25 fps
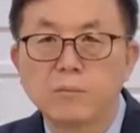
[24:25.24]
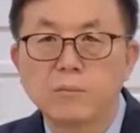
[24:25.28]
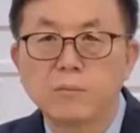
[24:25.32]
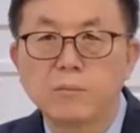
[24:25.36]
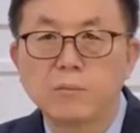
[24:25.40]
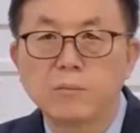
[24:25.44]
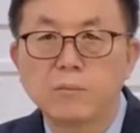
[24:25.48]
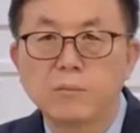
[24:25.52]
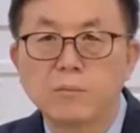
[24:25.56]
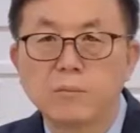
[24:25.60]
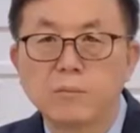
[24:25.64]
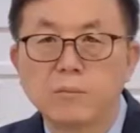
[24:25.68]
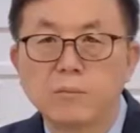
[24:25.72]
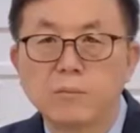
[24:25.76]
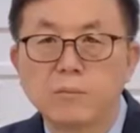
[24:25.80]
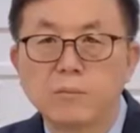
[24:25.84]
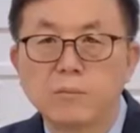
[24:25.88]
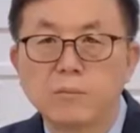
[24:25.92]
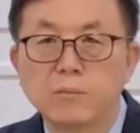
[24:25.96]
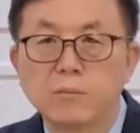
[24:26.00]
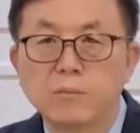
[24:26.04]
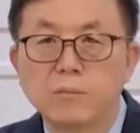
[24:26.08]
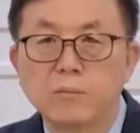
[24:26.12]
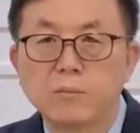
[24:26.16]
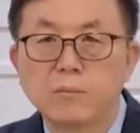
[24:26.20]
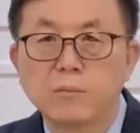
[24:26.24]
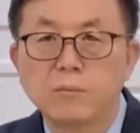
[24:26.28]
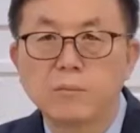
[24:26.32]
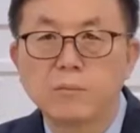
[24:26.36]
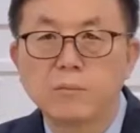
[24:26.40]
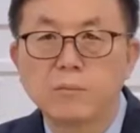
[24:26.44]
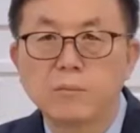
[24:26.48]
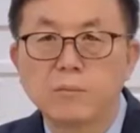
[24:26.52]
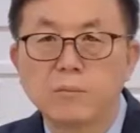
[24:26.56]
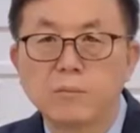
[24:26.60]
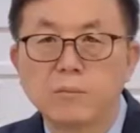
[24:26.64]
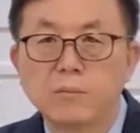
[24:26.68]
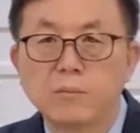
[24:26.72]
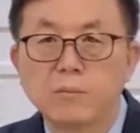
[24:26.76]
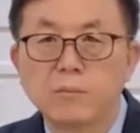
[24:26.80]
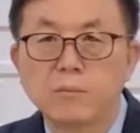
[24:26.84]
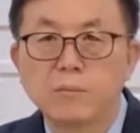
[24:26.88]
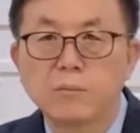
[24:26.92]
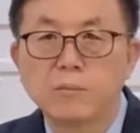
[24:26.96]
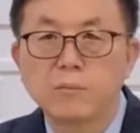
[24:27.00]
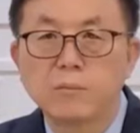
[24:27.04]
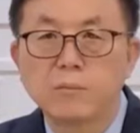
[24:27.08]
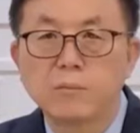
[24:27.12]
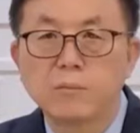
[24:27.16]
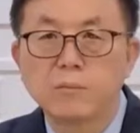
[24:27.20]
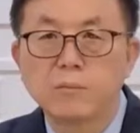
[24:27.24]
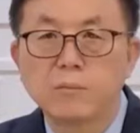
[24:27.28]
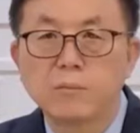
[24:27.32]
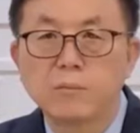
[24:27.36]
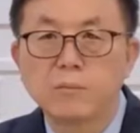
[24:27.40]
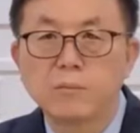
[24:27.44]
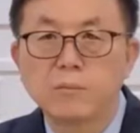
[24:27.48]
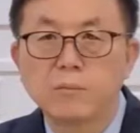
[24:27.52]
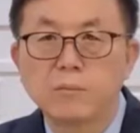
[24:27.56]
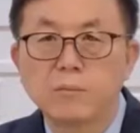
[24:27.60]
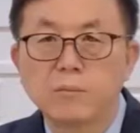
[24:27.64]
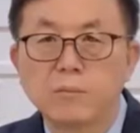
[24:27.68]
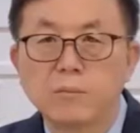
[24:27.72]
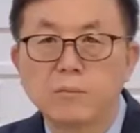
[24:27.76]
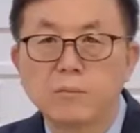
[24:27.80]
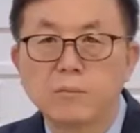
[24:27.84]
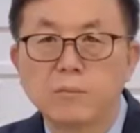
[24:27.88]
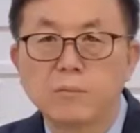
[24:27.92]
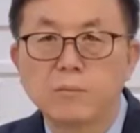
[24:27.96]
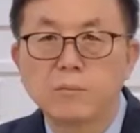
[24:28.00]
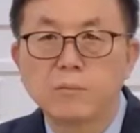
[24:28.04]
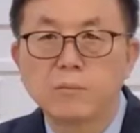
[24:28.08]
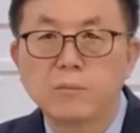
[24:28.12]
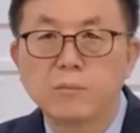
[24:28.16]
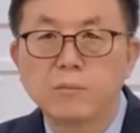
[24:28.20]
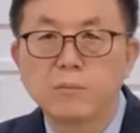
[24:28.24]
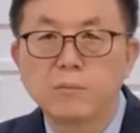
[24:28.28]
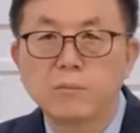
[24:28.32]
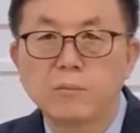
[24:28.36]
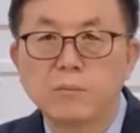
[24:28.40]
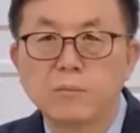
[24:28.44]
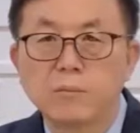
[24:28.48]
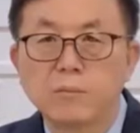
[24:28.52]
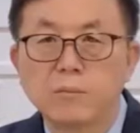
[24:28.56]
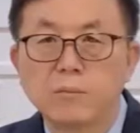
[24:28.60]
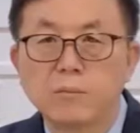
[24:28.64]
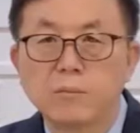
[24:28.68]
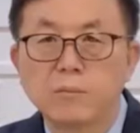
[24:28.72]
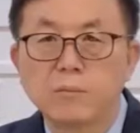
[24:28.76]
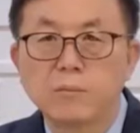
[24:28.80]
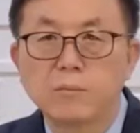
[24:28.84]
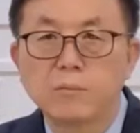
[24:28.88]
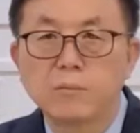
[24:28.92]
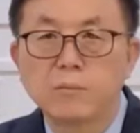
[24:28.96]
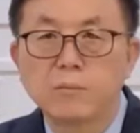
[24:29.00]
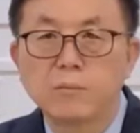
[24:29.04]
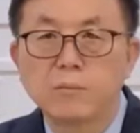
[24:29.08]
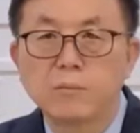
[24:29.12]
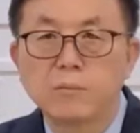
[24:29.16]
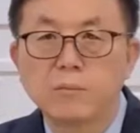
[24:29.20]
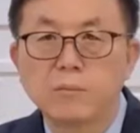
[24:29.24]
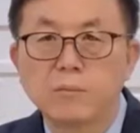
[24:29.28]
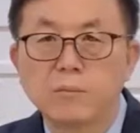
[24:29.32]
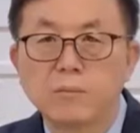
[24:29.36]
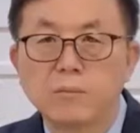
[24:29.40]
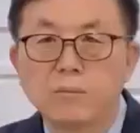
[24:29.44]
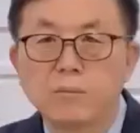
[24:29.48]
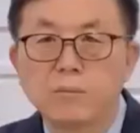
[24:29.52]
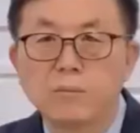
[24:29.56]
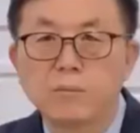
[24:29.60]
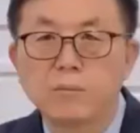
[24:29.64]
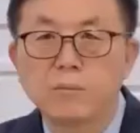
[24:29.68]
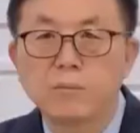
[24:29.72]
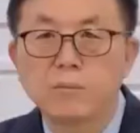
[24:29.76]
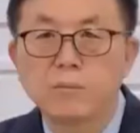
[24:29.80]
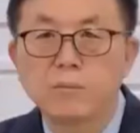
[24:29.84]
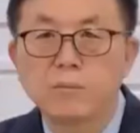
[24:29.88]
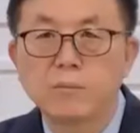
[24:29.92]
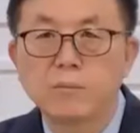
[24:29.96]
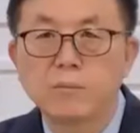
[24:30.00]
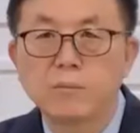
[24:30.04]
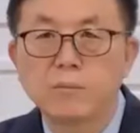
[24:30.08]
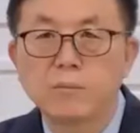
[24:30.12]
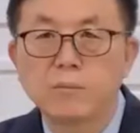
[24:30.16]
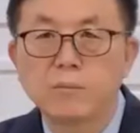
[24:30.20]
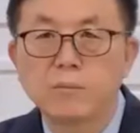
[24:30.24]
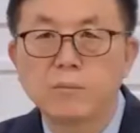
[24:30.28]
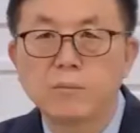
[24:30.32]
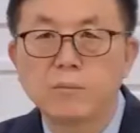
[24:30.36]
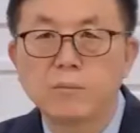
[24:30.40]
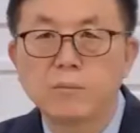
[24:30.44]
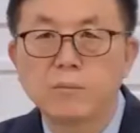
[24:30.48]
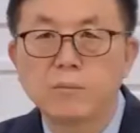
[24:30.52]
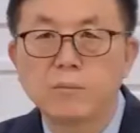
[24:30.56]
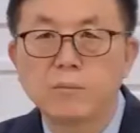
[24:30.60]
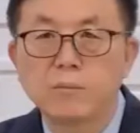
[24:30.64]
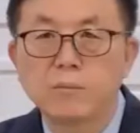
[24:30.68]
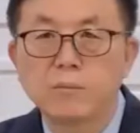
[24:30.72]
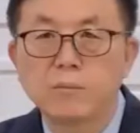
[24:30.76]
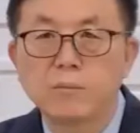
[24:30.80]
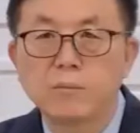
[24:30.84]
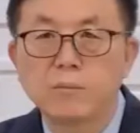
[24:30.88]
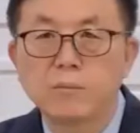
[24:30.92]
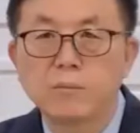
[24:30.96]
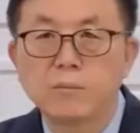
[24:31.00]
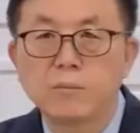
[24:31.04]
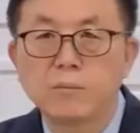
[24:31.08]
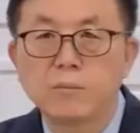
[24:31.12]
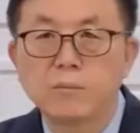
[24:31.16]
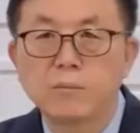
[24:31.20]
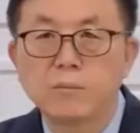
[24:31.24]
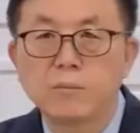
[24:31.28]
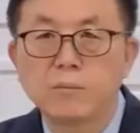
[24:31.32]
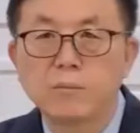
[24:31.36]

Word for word: 북에서 진행하는 어, 청년 전도 학교를 하나님이 축복하여 주시옵소서.